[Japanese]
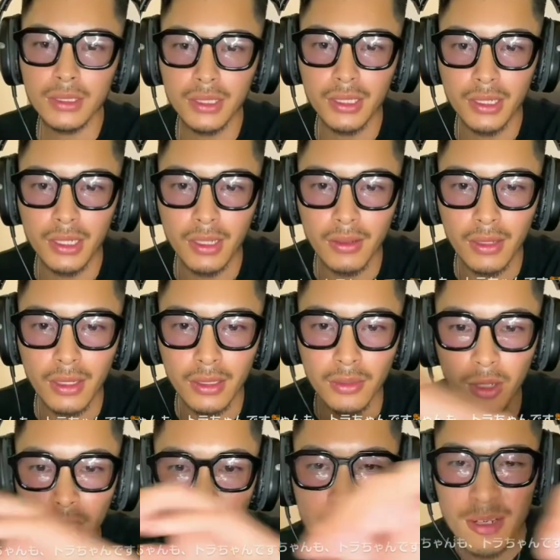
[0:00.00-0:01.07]
マジで可愛
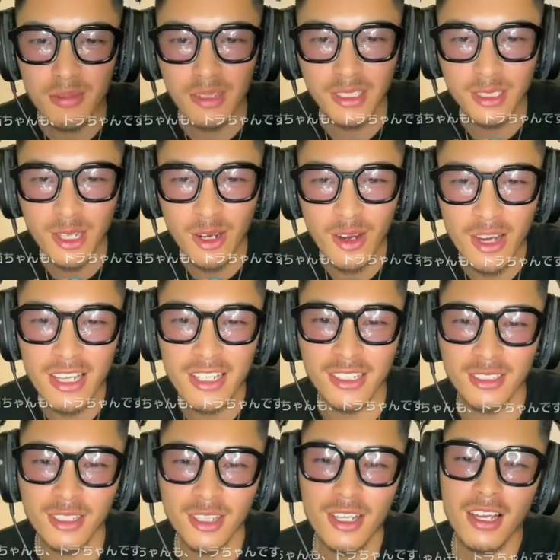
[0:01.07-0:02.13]
いわかります可
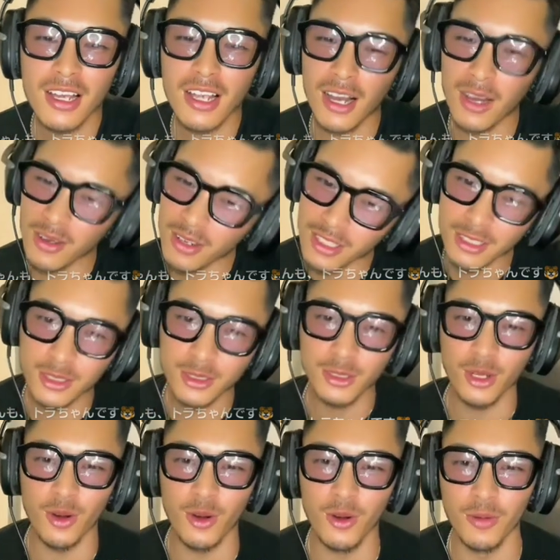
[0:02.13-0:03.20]
愛い可愛いっ
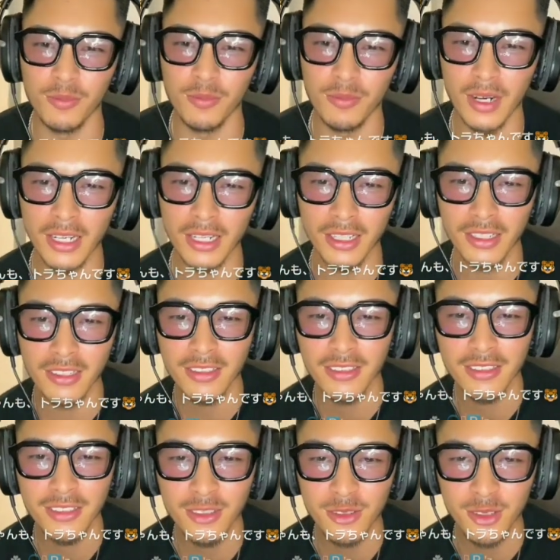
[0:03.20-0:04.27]
すよほんまに
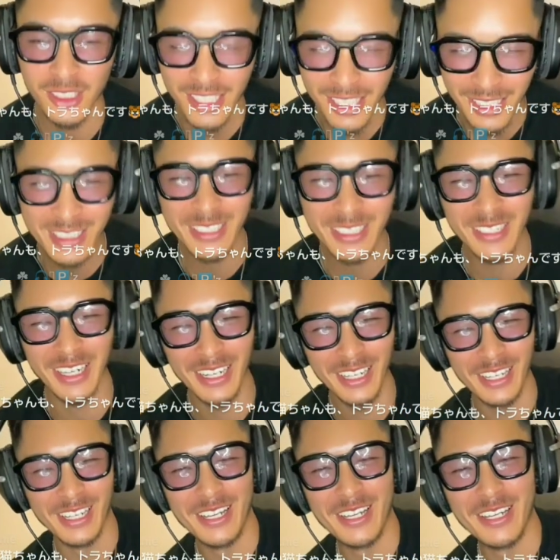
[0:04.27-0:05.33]
私は
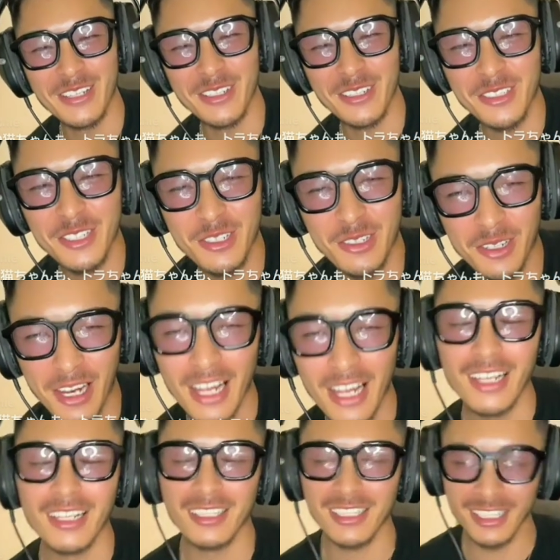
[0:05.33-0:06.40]
日本人くん
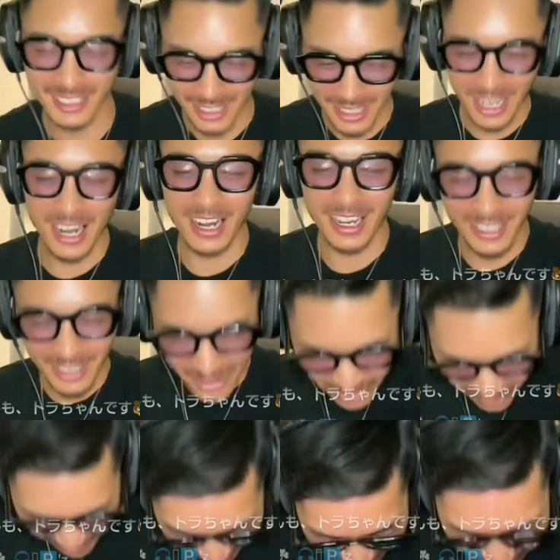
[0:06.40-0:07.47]
エスあり
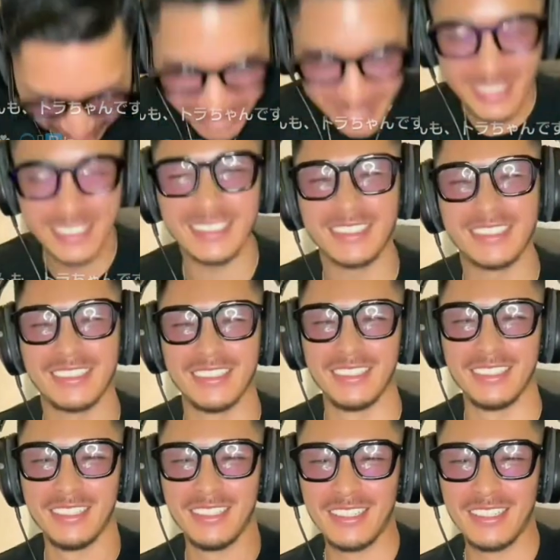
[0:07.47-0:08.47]
がとうございます